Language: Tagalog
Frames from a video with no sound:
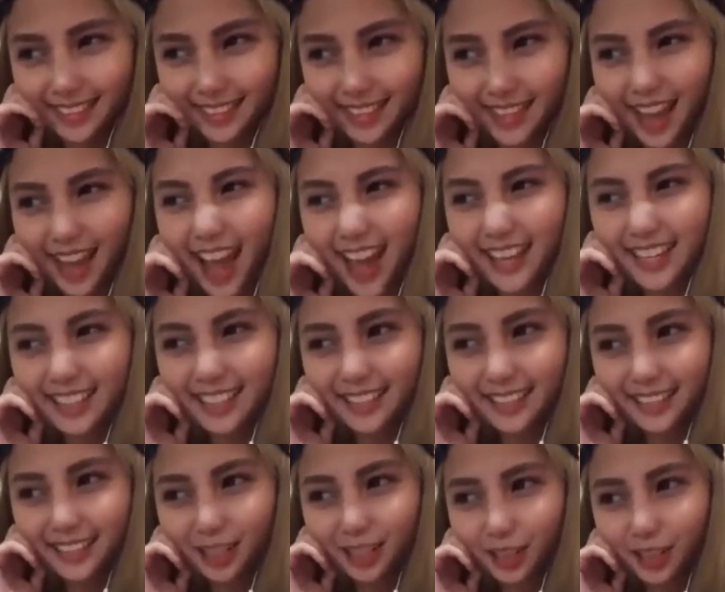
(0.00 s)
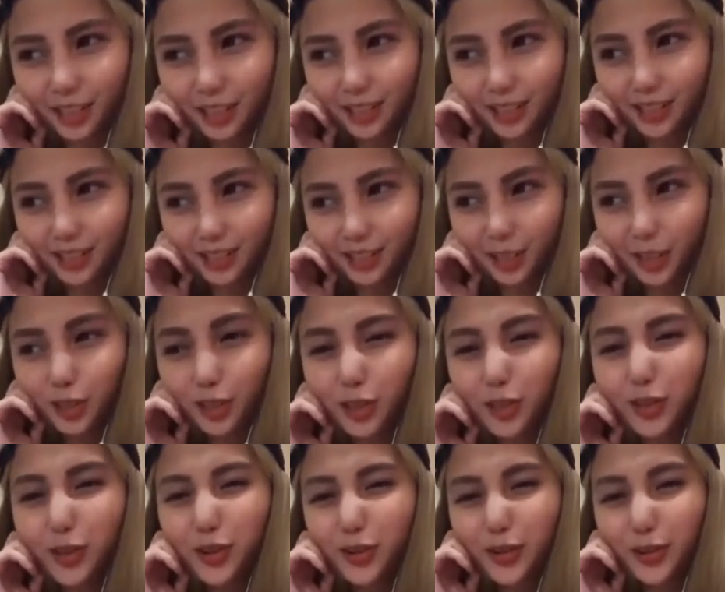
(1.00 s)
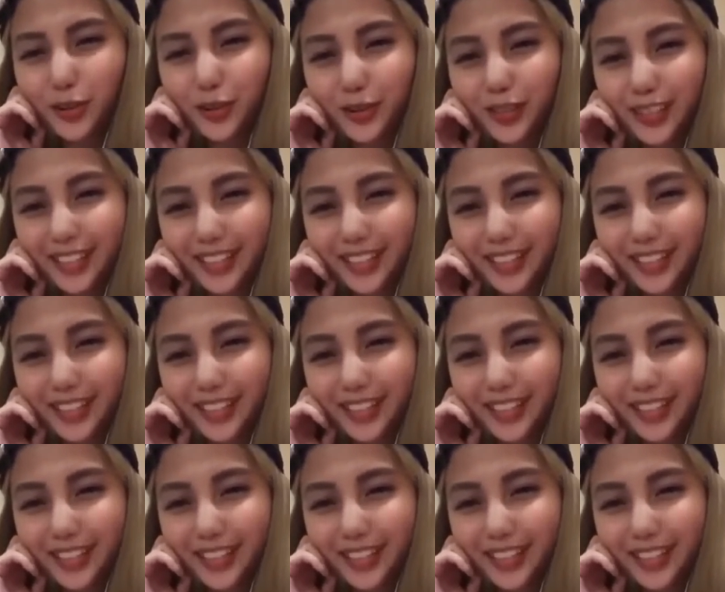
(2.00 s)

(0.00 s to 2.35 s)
I I love you.